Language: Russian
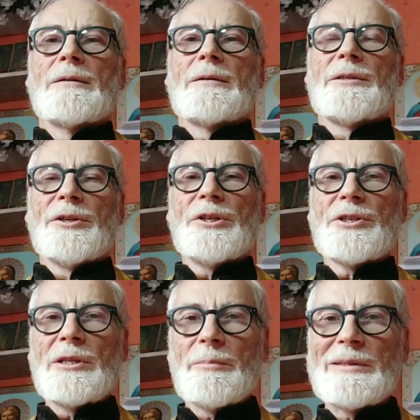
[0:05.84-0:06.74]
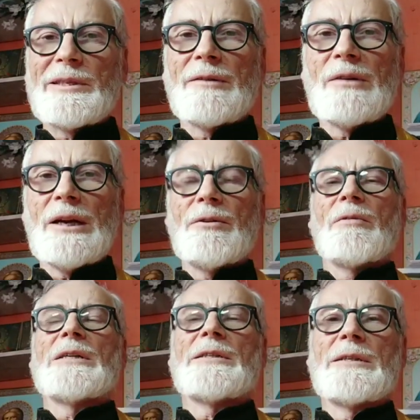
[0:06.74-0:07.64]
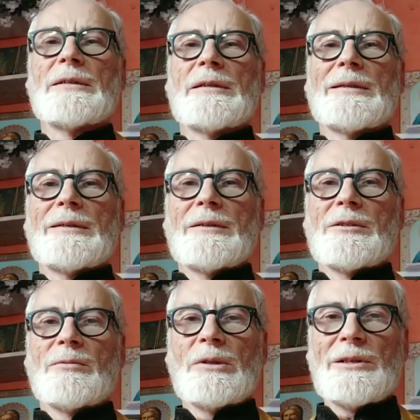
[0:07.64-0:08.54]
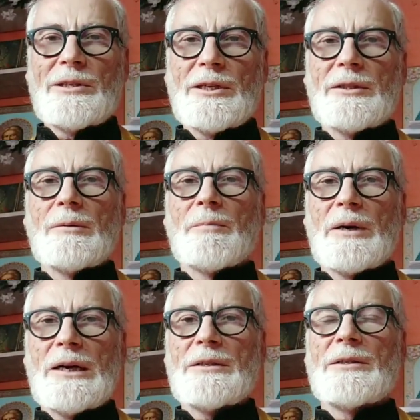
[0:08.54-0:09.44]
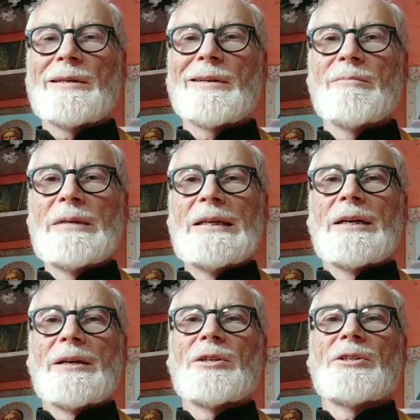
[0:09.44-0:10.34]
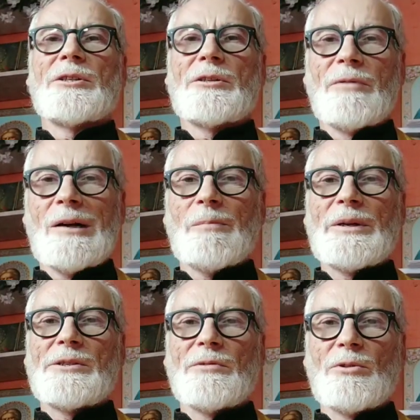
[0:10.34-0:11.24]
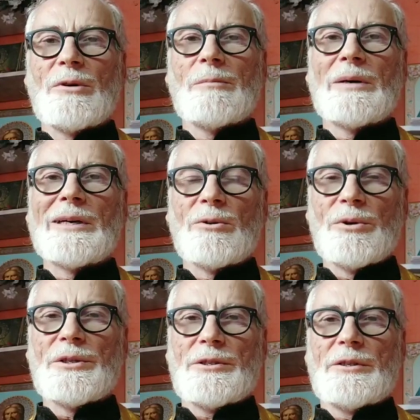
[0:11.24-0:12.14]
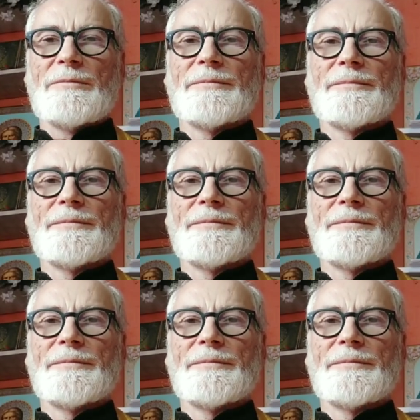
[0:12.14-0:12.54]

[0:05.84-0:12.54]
Сердечно поздравляю вас с двунадесятым праздником Рождества Пресвятой Богородицы.